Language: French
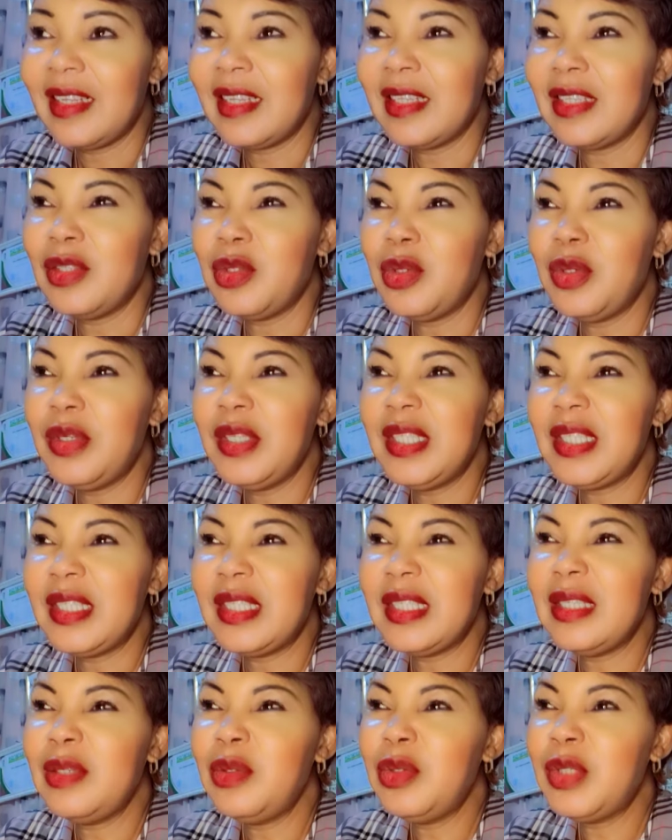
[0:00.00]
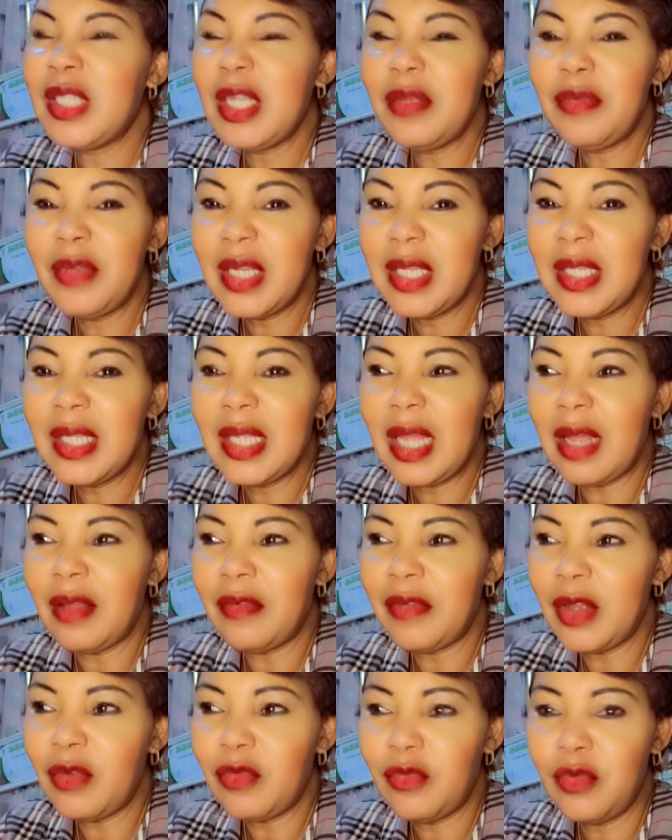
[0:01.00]
d'une une sévérité
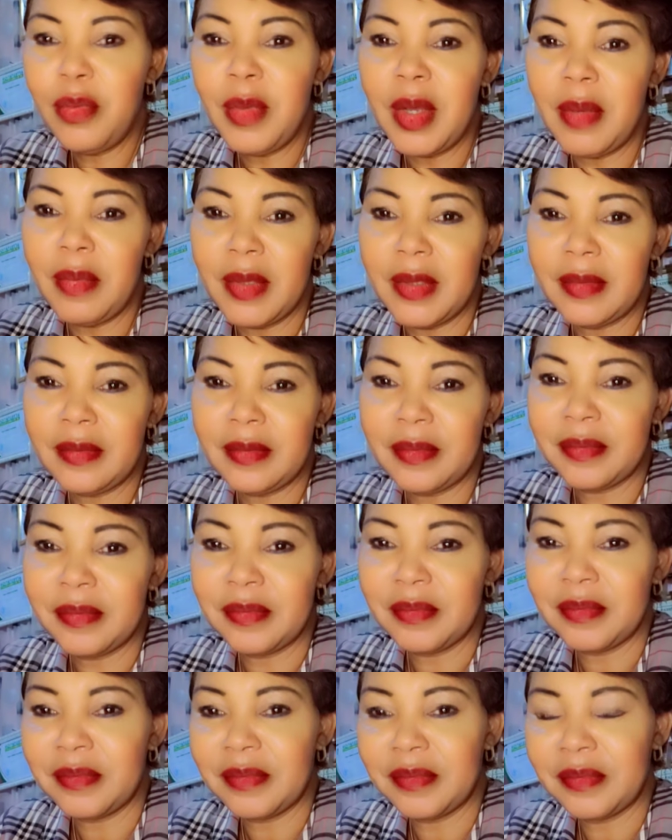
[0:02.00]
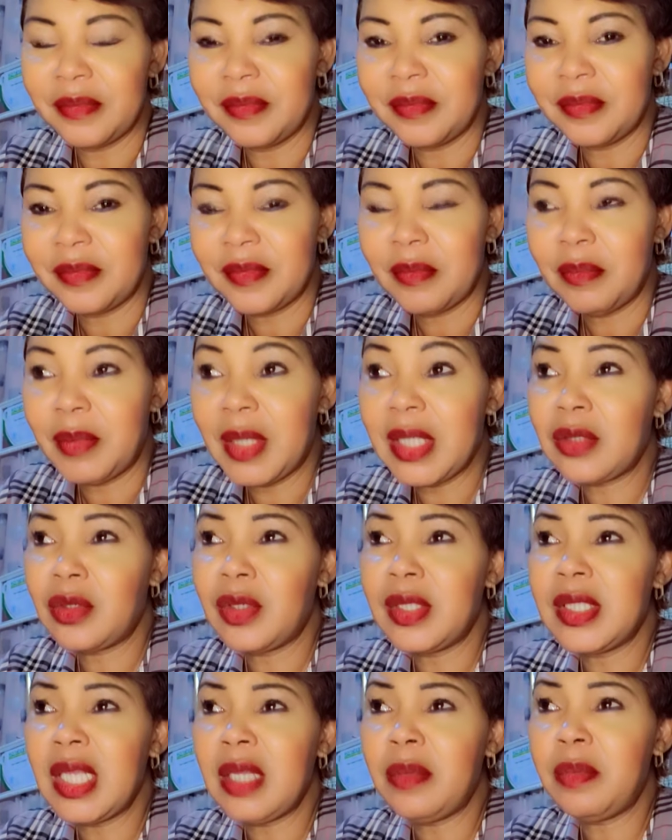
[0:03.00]
envers vous-même. Parce que
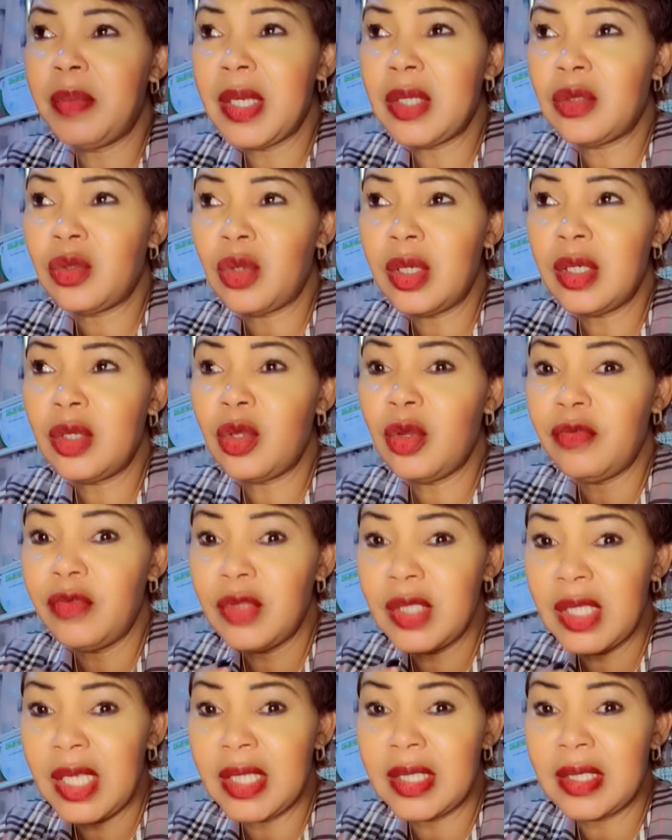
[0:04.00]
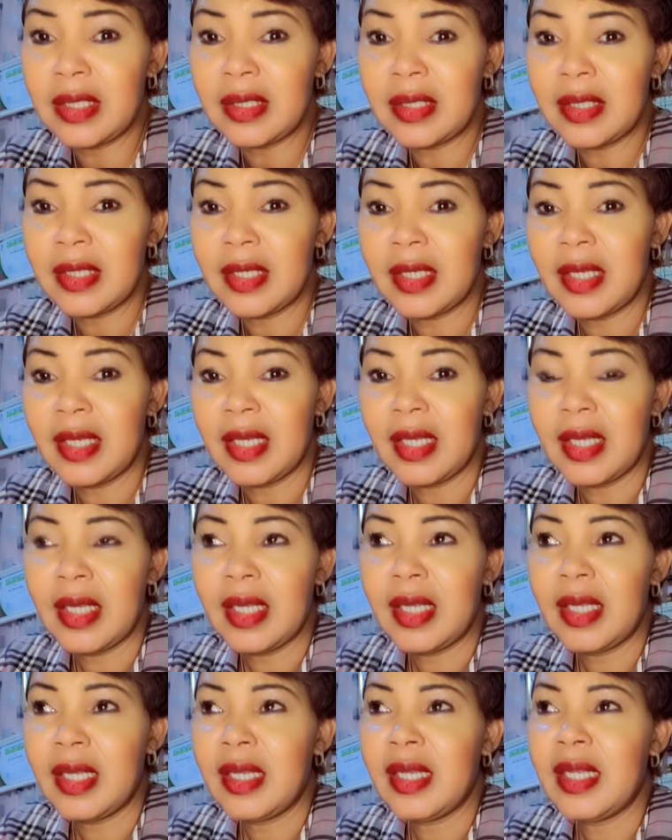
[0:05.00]
cette personne que vous êtes
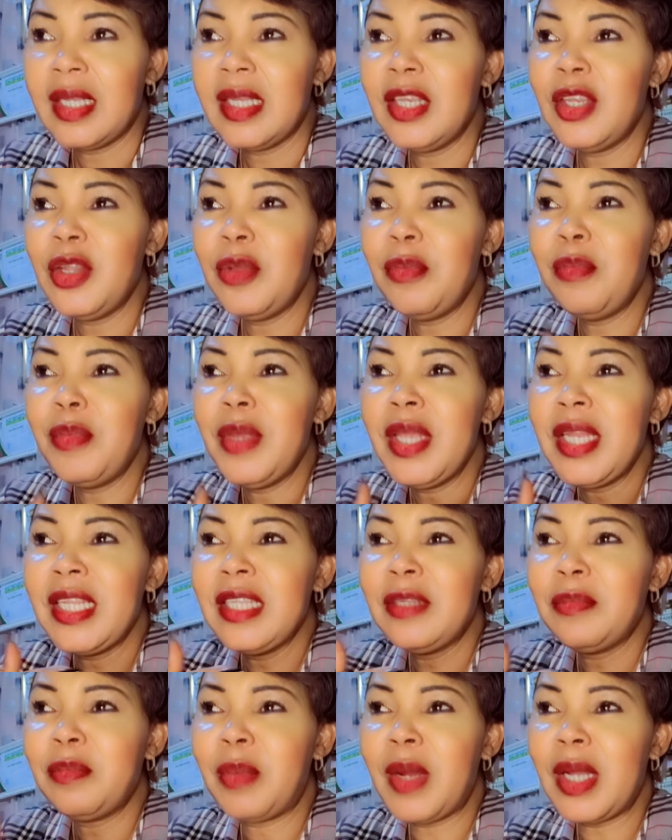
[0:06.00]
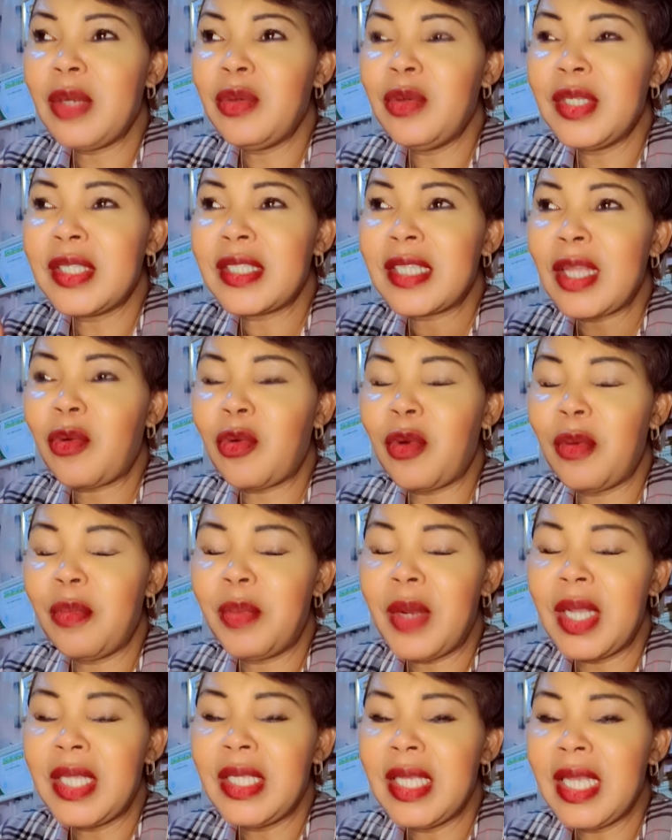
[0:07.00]
ne mérite pas de
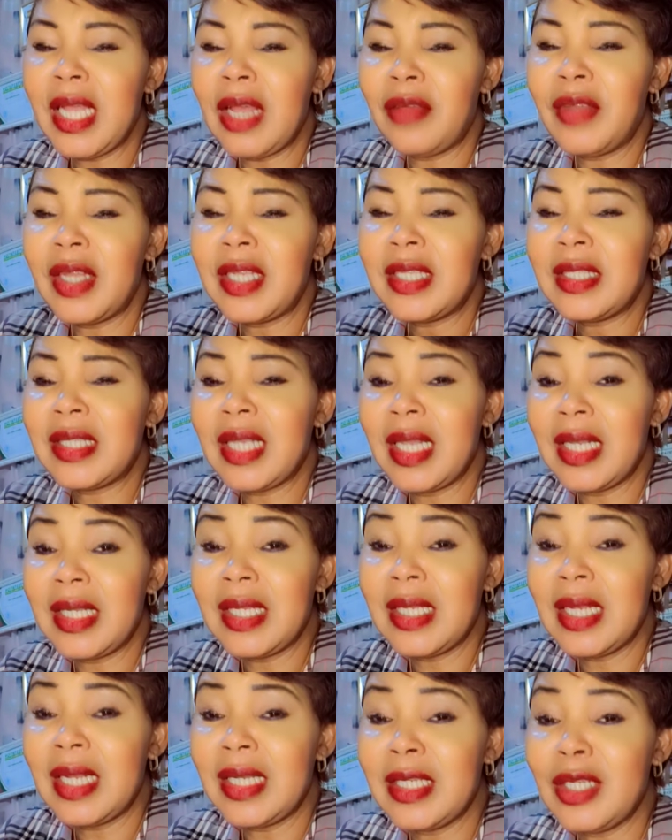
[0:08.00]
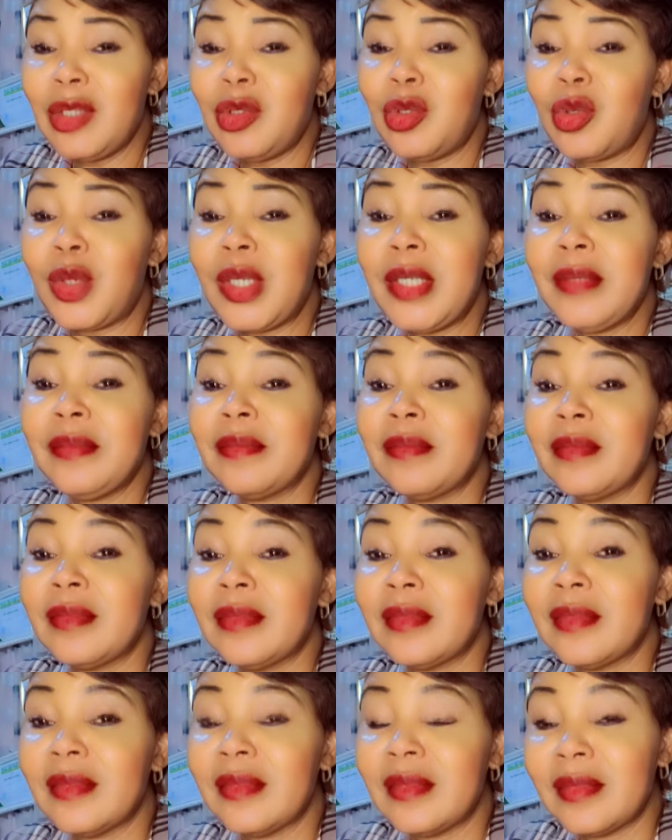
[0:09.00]
s'accompagner avec celle qui l'a détruit
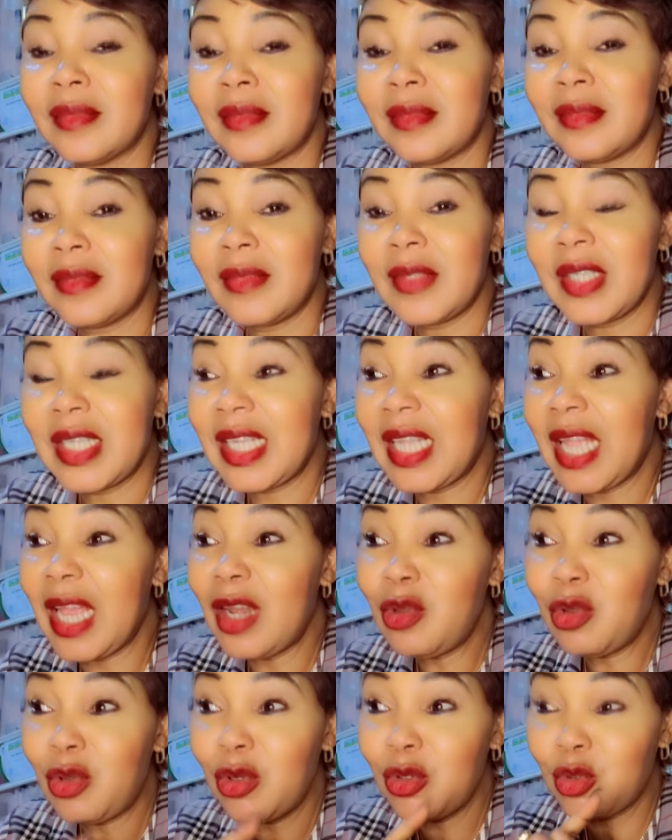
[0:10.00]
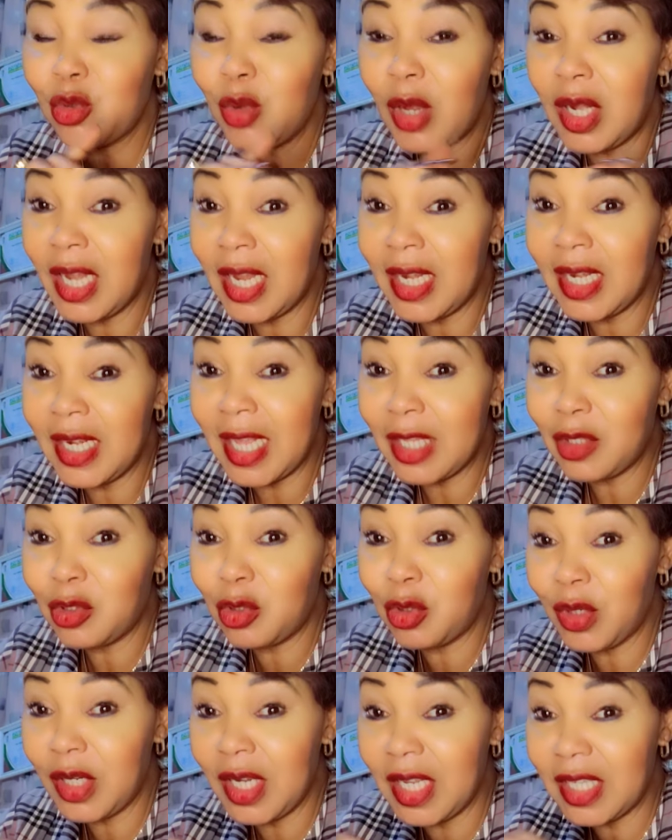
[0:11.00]
quelle que soit la
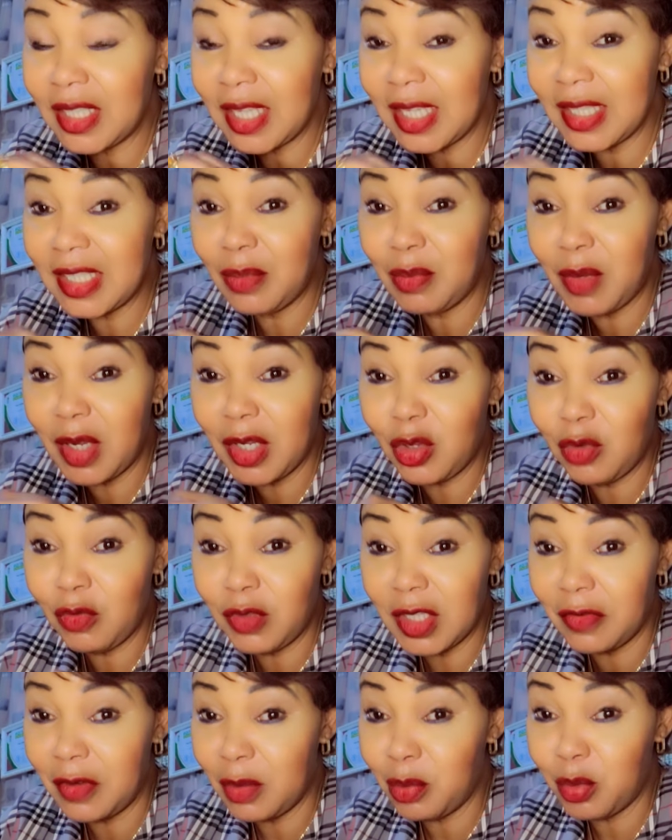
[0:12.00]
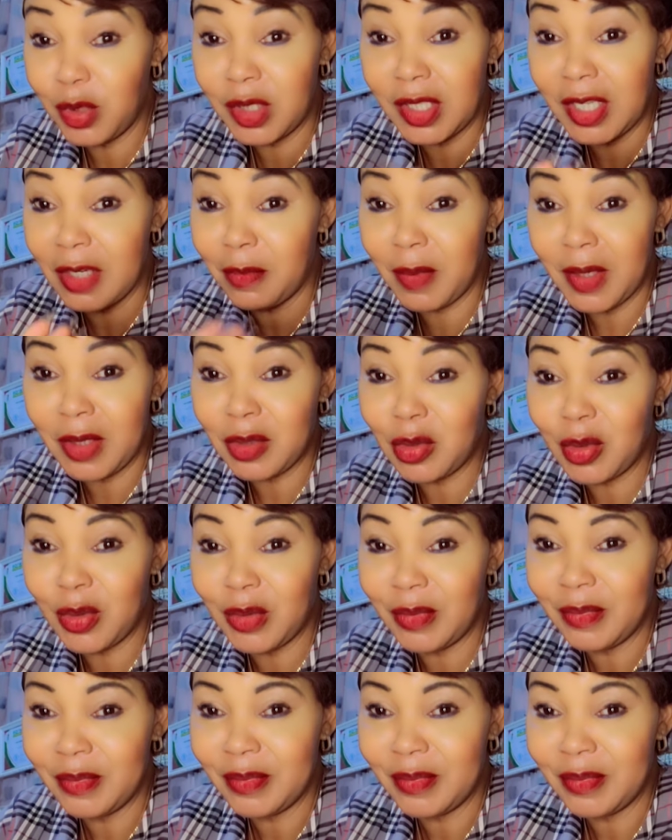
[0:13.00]
nature des sentiments que vous avez pour cette personne.